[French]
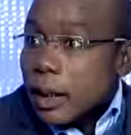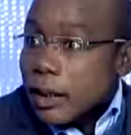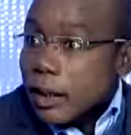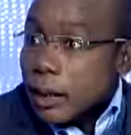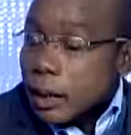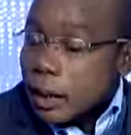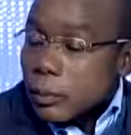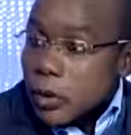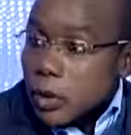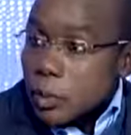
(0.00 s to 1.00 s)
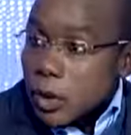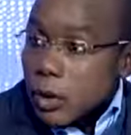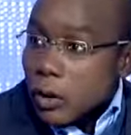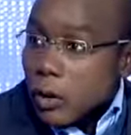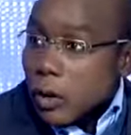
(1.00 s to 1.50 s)
à des personnes
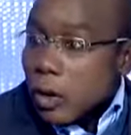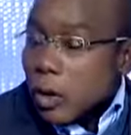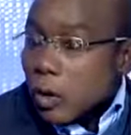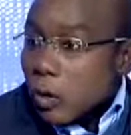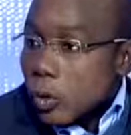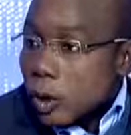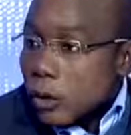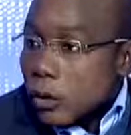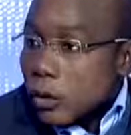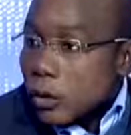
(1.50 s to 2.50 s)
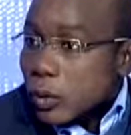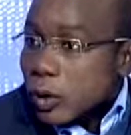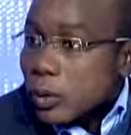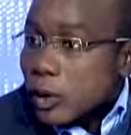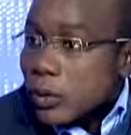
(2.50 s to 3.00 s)
mineures ou alors
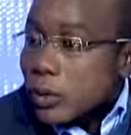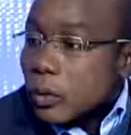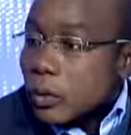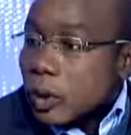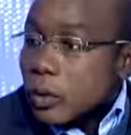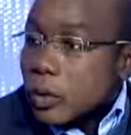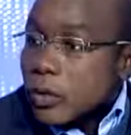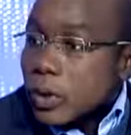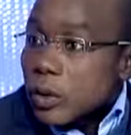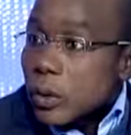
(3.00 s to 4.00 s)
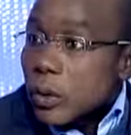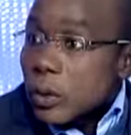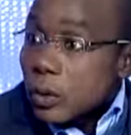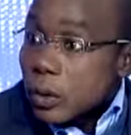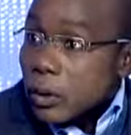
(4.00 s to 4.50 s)
soit des prises de contact suivies de
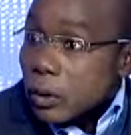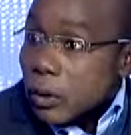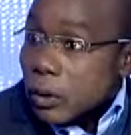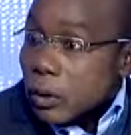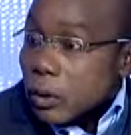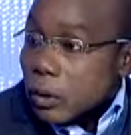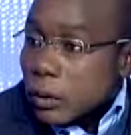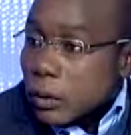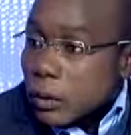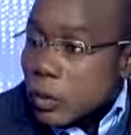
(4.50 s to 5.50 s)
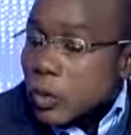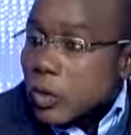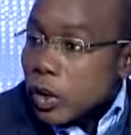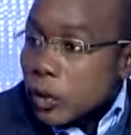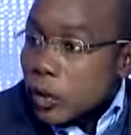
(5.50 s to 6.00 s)
rencontres euh, sous
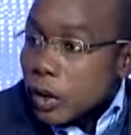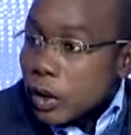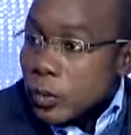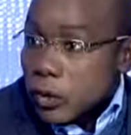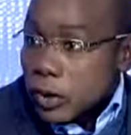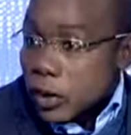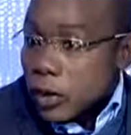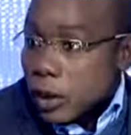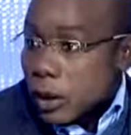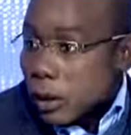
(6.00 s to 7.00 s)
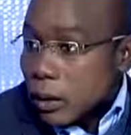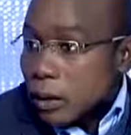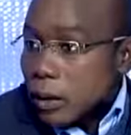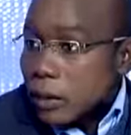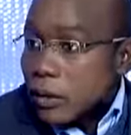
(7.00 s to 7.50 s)
couvert de tourisme sexuel
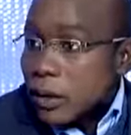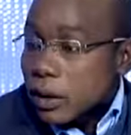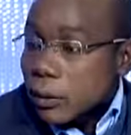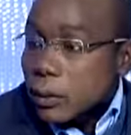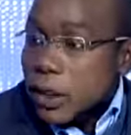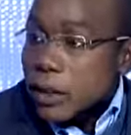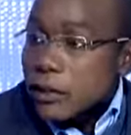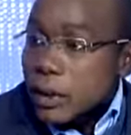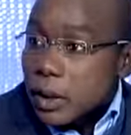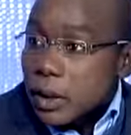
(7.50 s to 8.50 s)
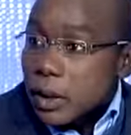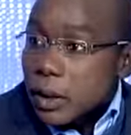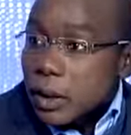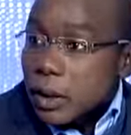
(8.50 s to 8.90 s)
euh, dans certains pays d'Afrique.